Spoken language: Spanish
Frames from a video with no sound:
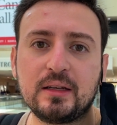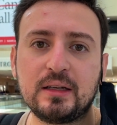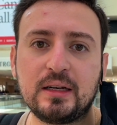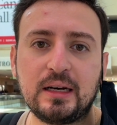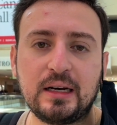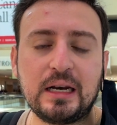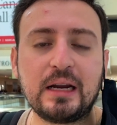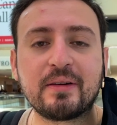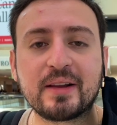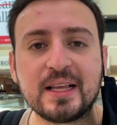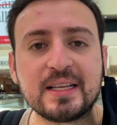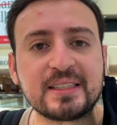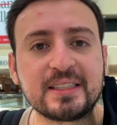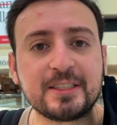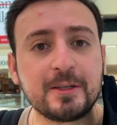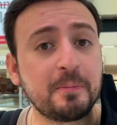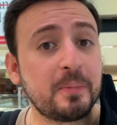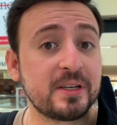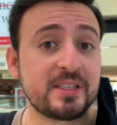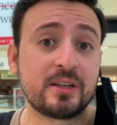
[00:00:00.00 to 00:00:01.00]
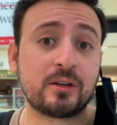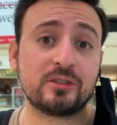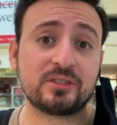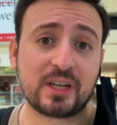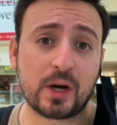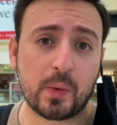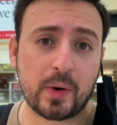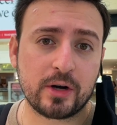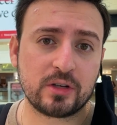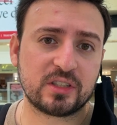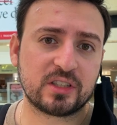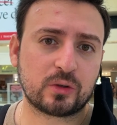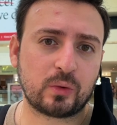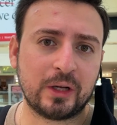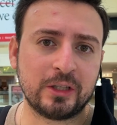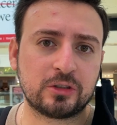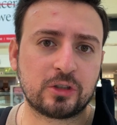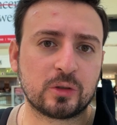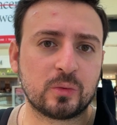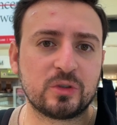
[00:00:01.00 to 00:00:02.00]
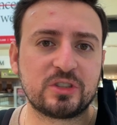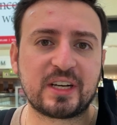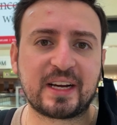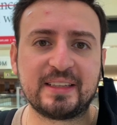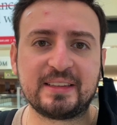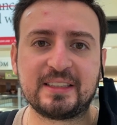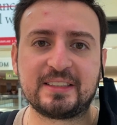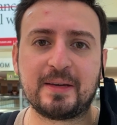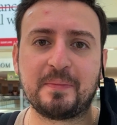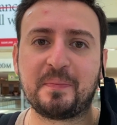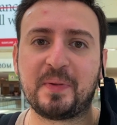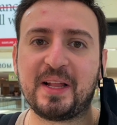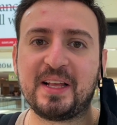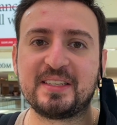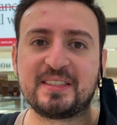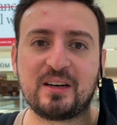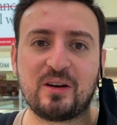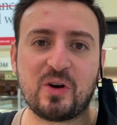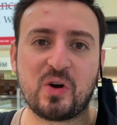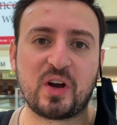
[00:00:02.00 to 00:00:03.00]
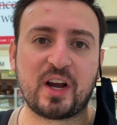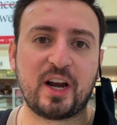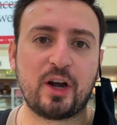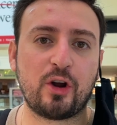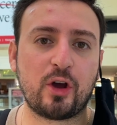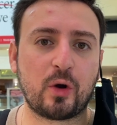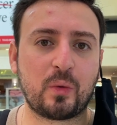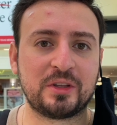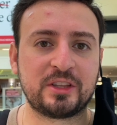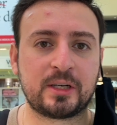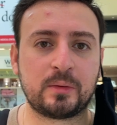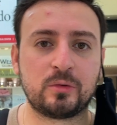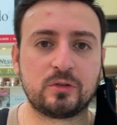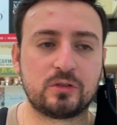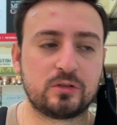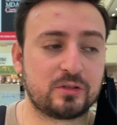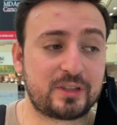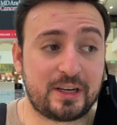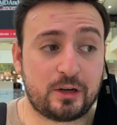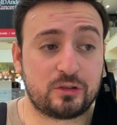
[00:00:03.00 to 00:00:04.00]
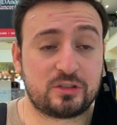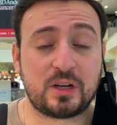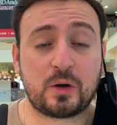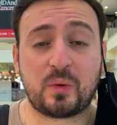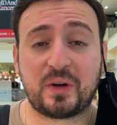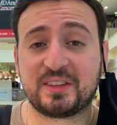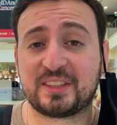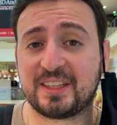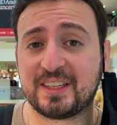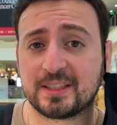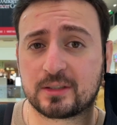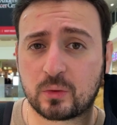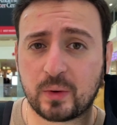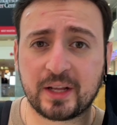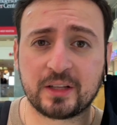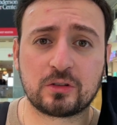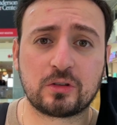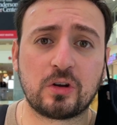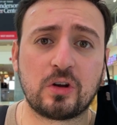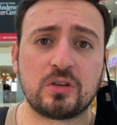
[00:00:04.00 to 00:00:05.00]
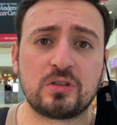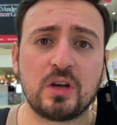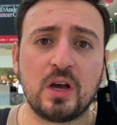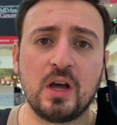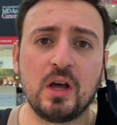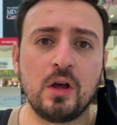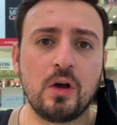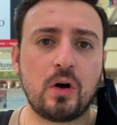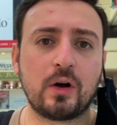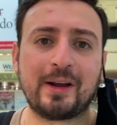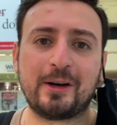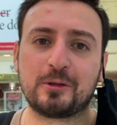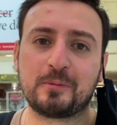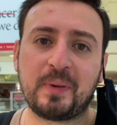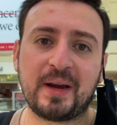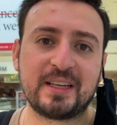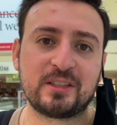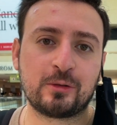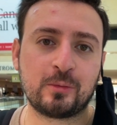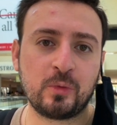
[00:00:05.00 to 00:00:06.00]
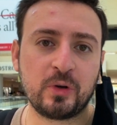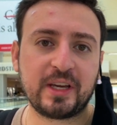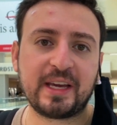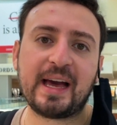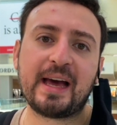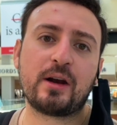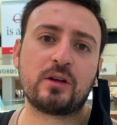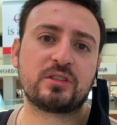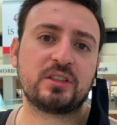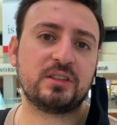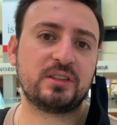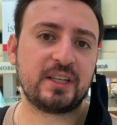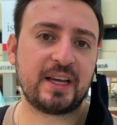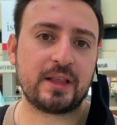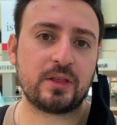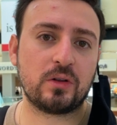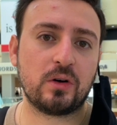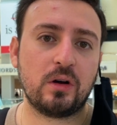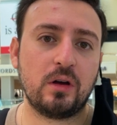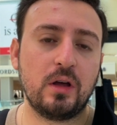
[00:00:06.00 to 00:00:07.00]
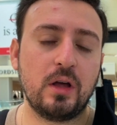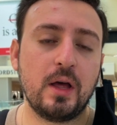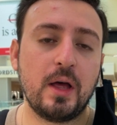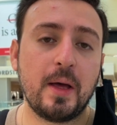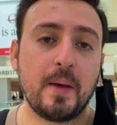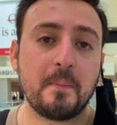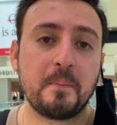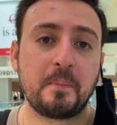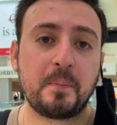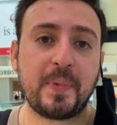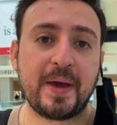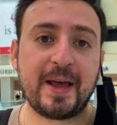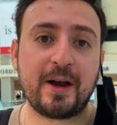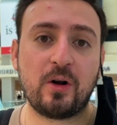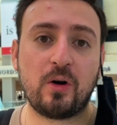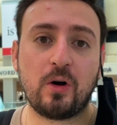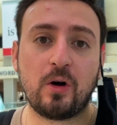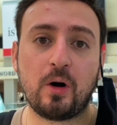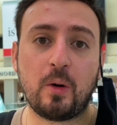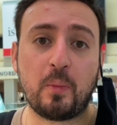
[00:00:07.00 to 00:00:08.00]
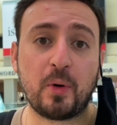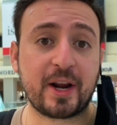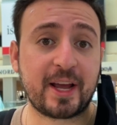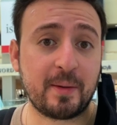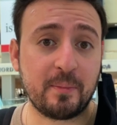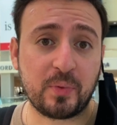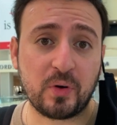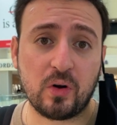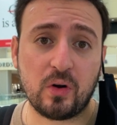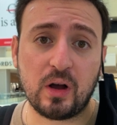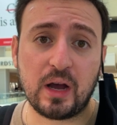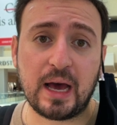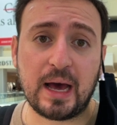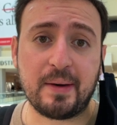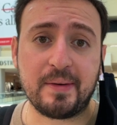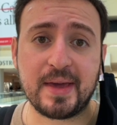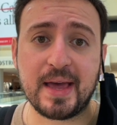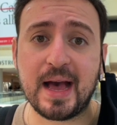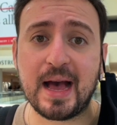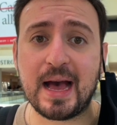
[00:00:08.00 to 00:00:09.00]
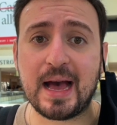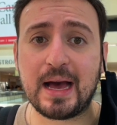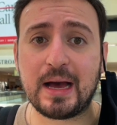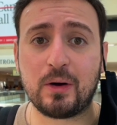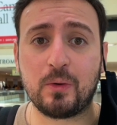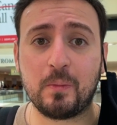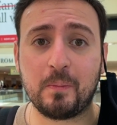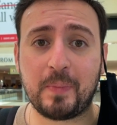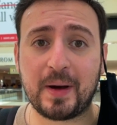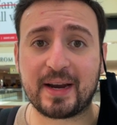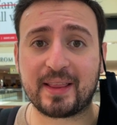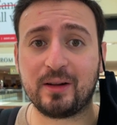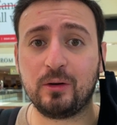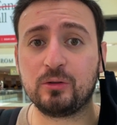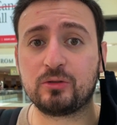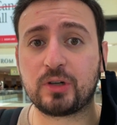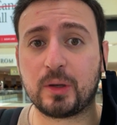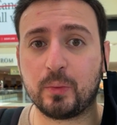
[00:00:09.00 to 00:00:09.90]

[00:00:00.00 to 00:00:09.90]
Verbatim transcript: la verdad es que sí puedes encontrar buenos descuentos. Mucha gente siempre dice luego que no, encontramos, que no se encuentran descuentos o que los pares son muy caros, entiendo. Pero, por ejemplo, había un par de Ultra